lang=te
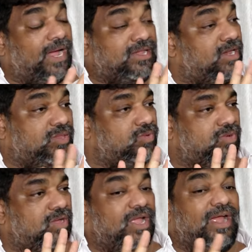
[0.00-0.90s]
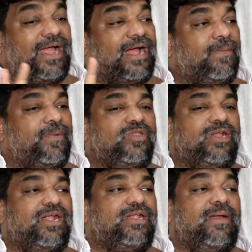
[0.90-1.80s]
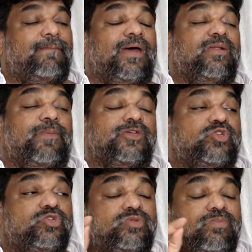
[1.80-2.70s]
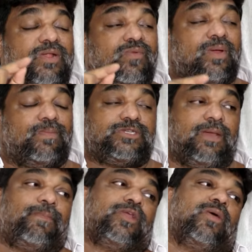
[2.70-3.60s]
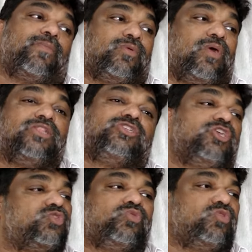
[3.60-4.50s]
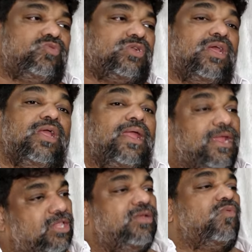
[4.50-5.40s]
బాధ లేదు కాకపోతే ఏంటంటే మనం ఫస్ట్ మనం చెప్పేటప్పుడు అది చేసి ఉంటుంటే ఇది